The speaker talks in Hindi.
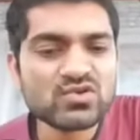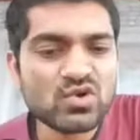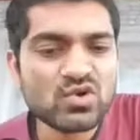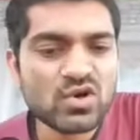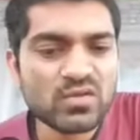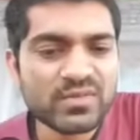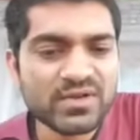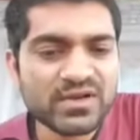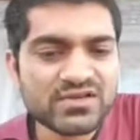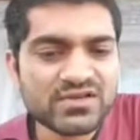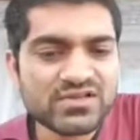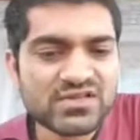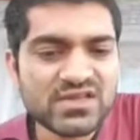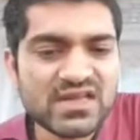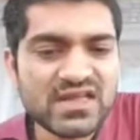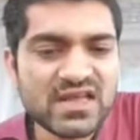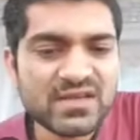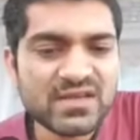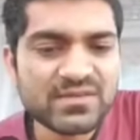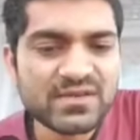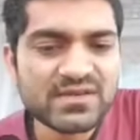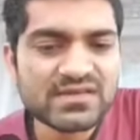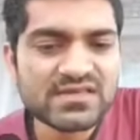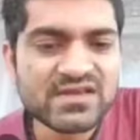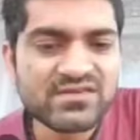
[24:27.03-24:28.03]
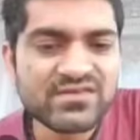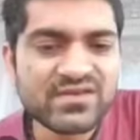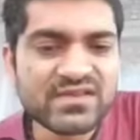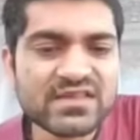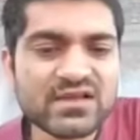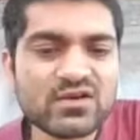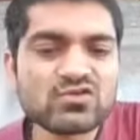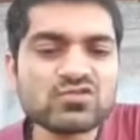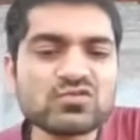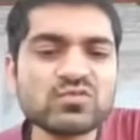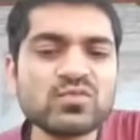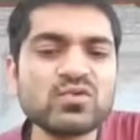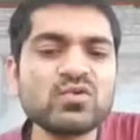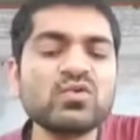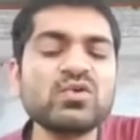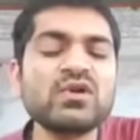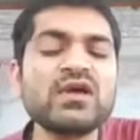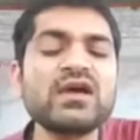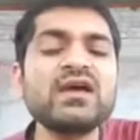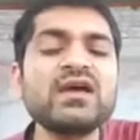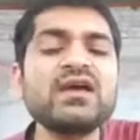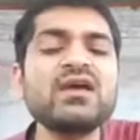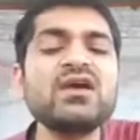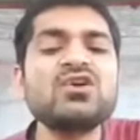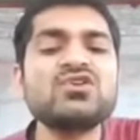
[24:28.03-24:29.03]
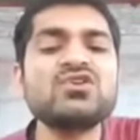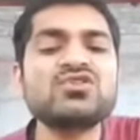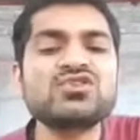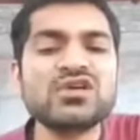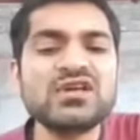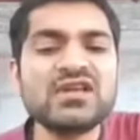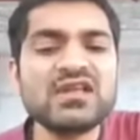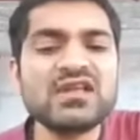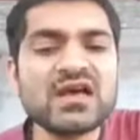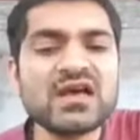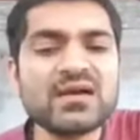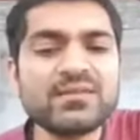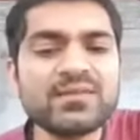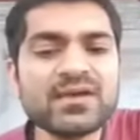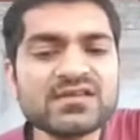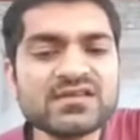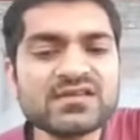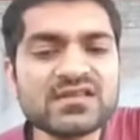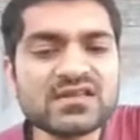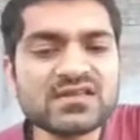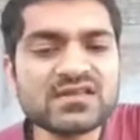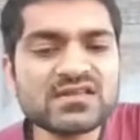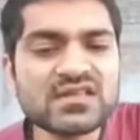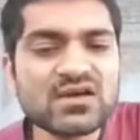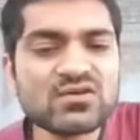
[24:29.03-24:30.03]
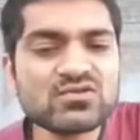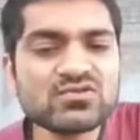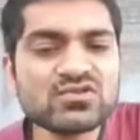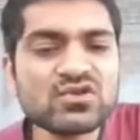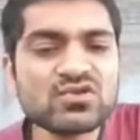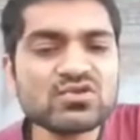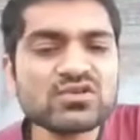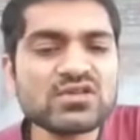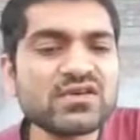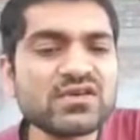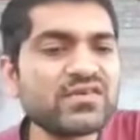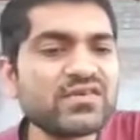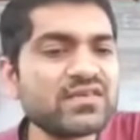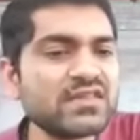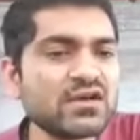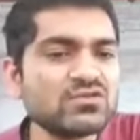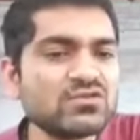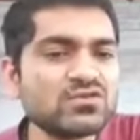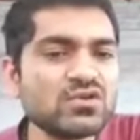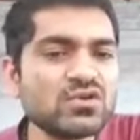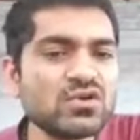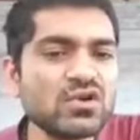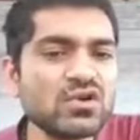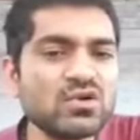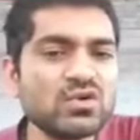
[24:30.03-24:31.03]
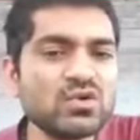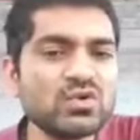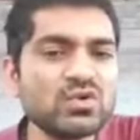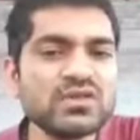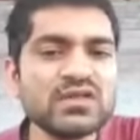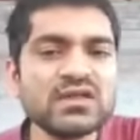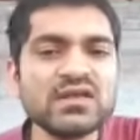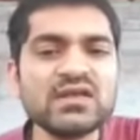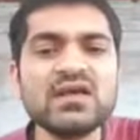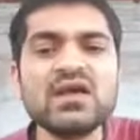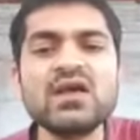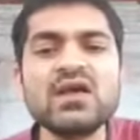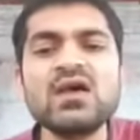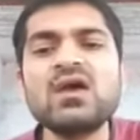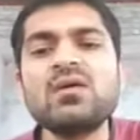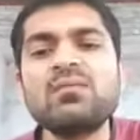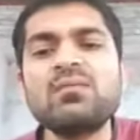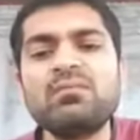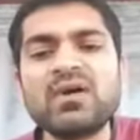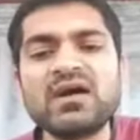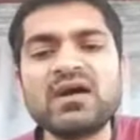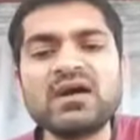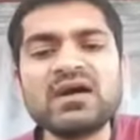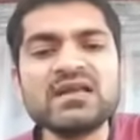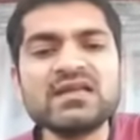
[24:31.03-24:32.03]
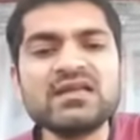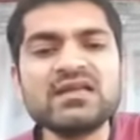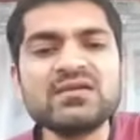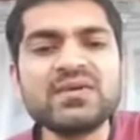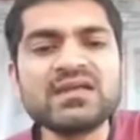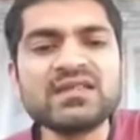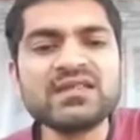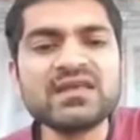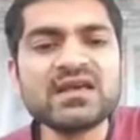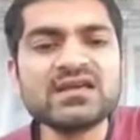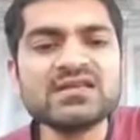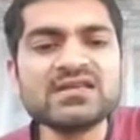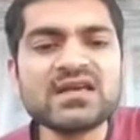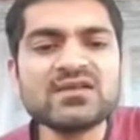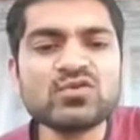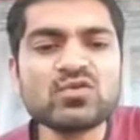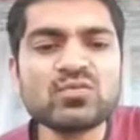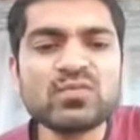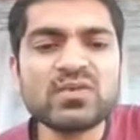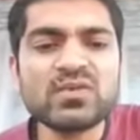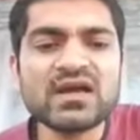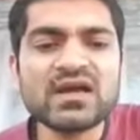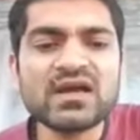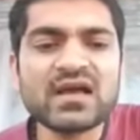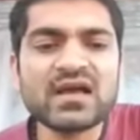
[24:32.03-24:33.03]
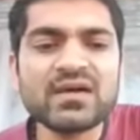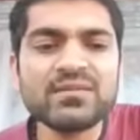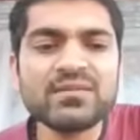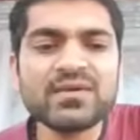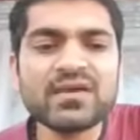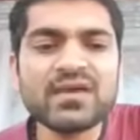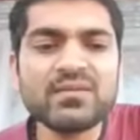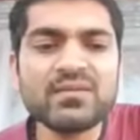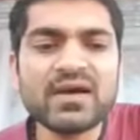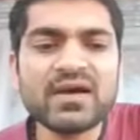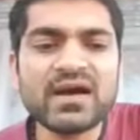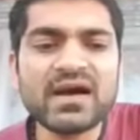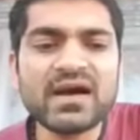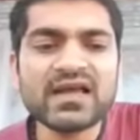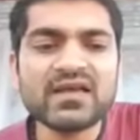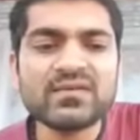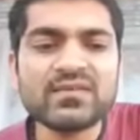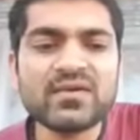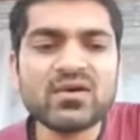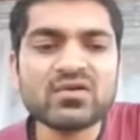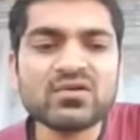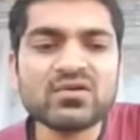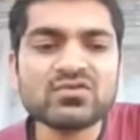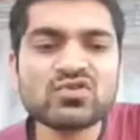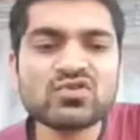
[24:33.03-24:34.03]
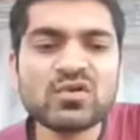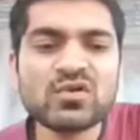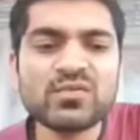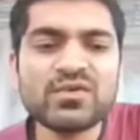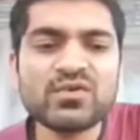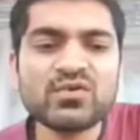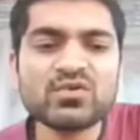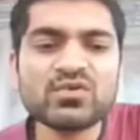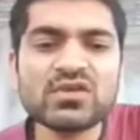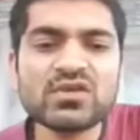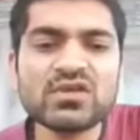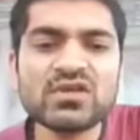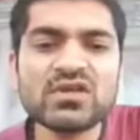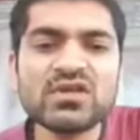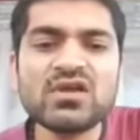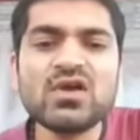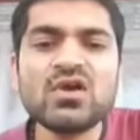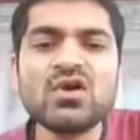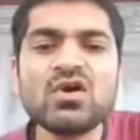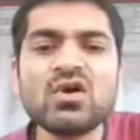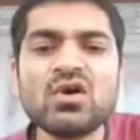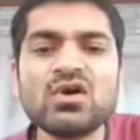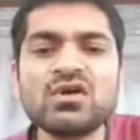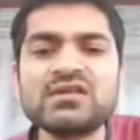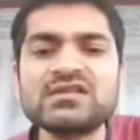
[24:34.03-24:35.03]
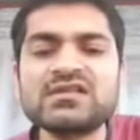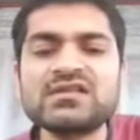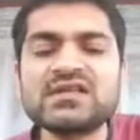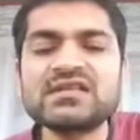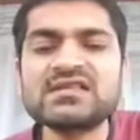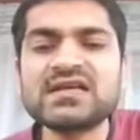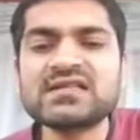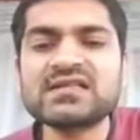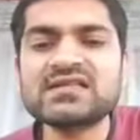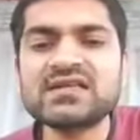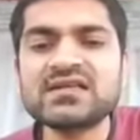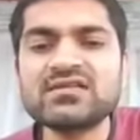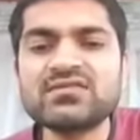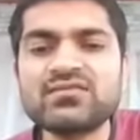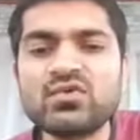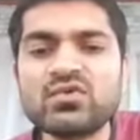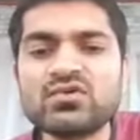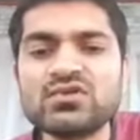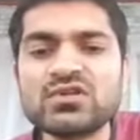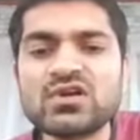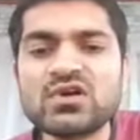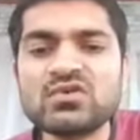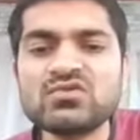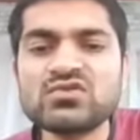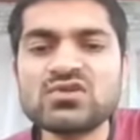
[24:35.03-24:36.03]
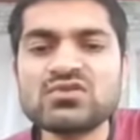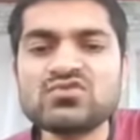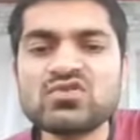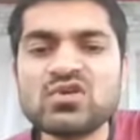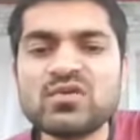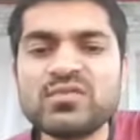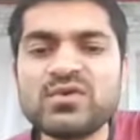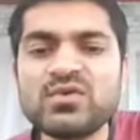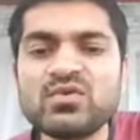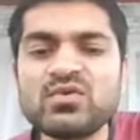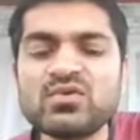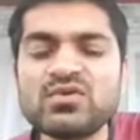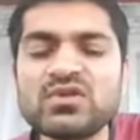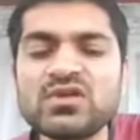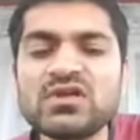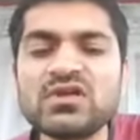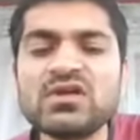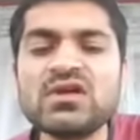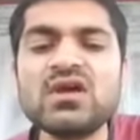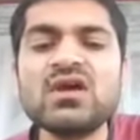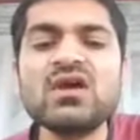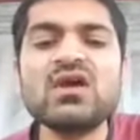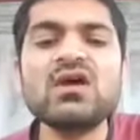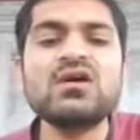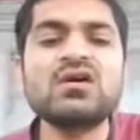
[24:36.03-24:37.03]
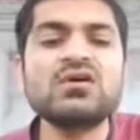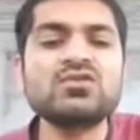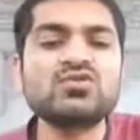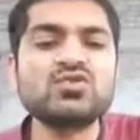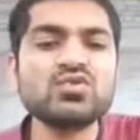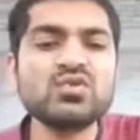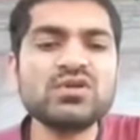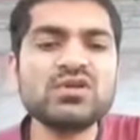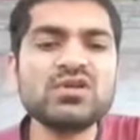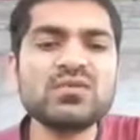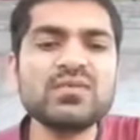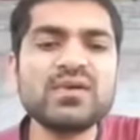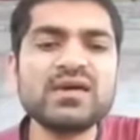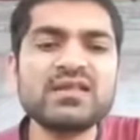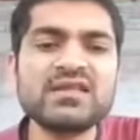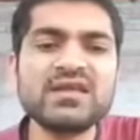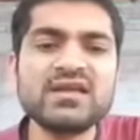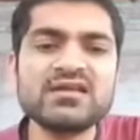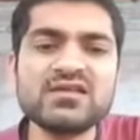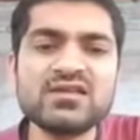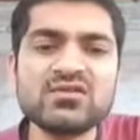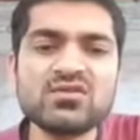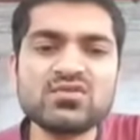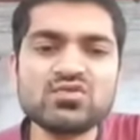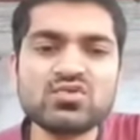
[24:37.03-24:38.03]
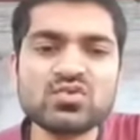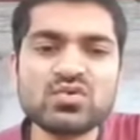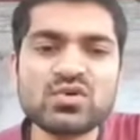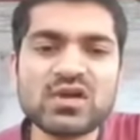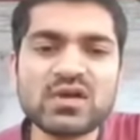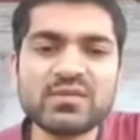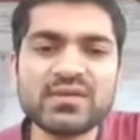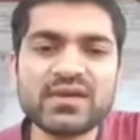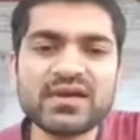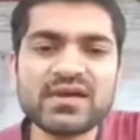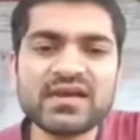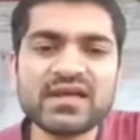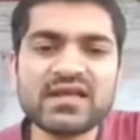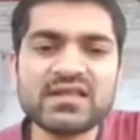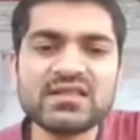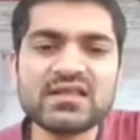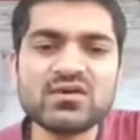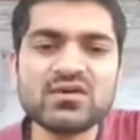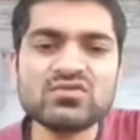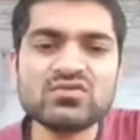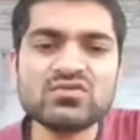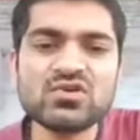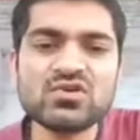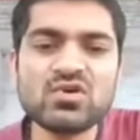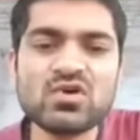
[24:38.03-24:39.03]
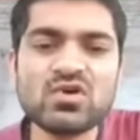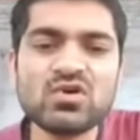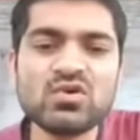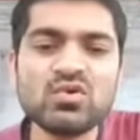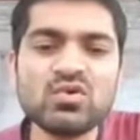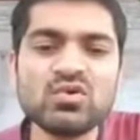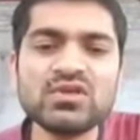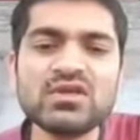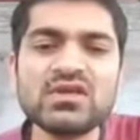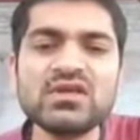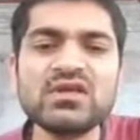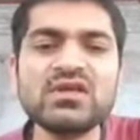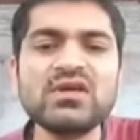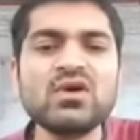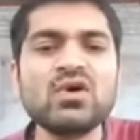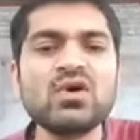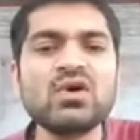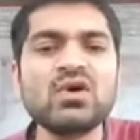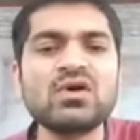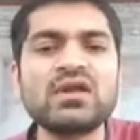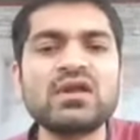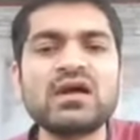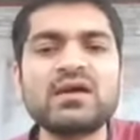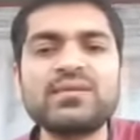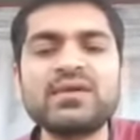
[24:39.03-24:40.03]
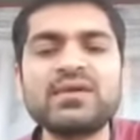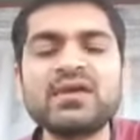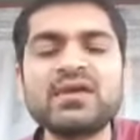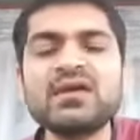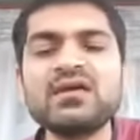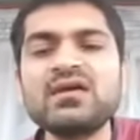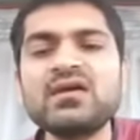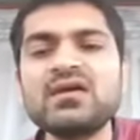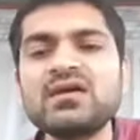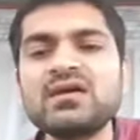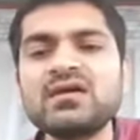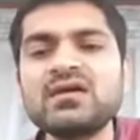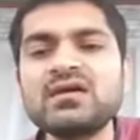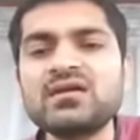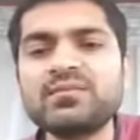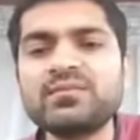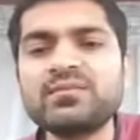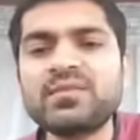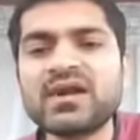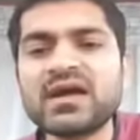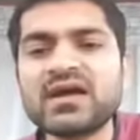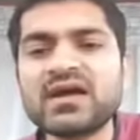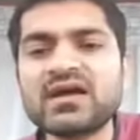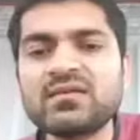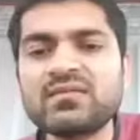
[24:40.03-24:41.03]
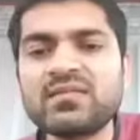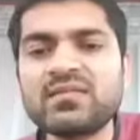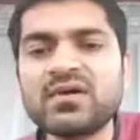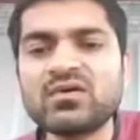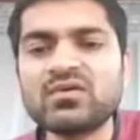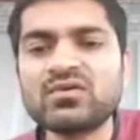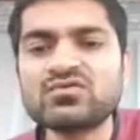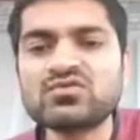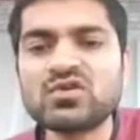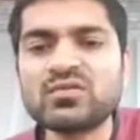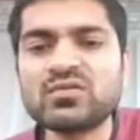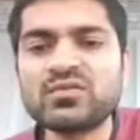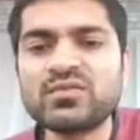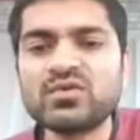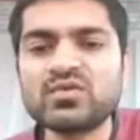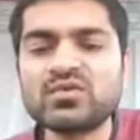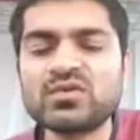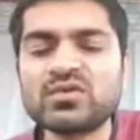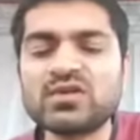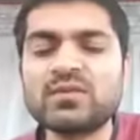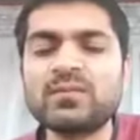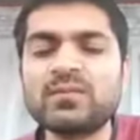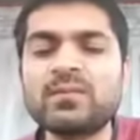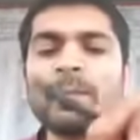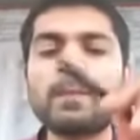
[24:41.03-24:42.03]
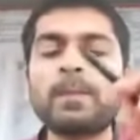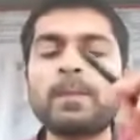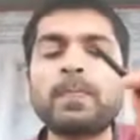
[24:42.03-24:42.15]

जो कॉम्बिनेशन है आपके सेवन्थ हाउस में हो रहा है शनि आपके सिक्स हाउस के और सेवन्थ हाउस के लॉर्ड होते हैं मंगल की बात किया जाए तो मंगल आपके भाग्य भाव के स्वामी होते हैं और इसके साथ साथ फोर्थ हाउस के स्वामी होते हैं शुक्र की बात किया जाए तो शुक्र आपके टेंथ हाउस के लॉर्ड होते हैं और आपके पराक्रम भाव के स्वामी होते हैं